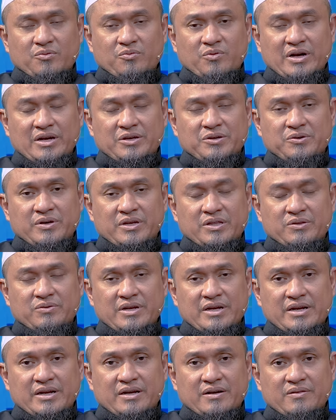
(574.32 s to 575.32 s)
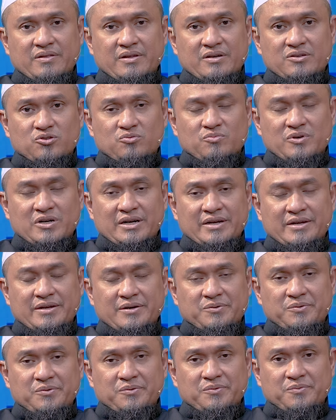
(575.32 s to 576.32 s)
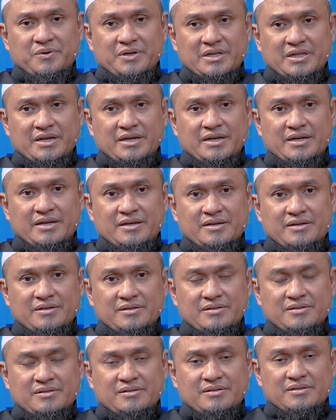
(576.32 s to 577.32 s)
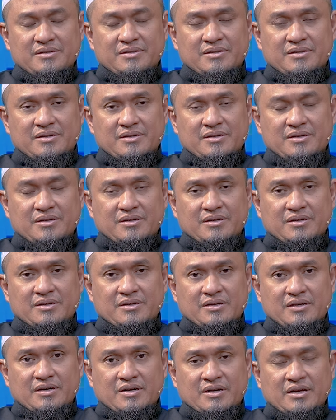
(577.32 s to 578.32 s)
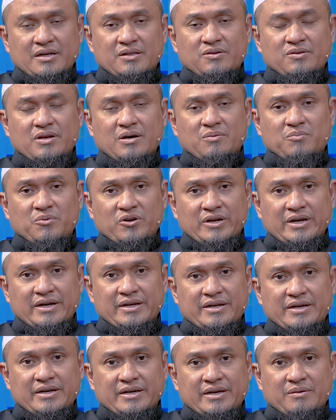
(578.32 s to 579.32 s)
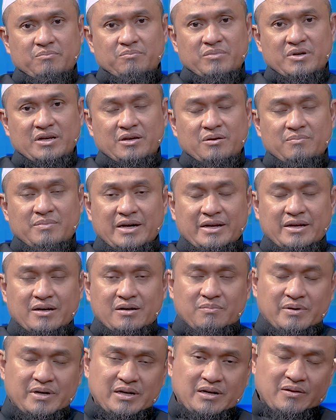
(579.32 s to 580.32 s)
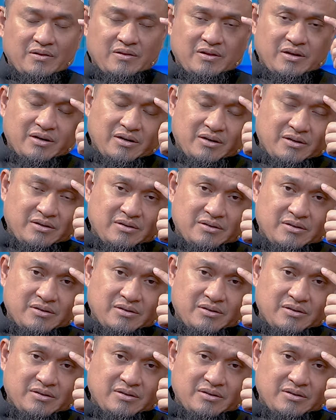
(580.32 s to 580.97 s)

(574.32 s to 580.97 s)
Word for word: wahyu itu dari Allah Subhanahu wa taala. Karena itu tidak boleh ada yang beribadah kepada Allah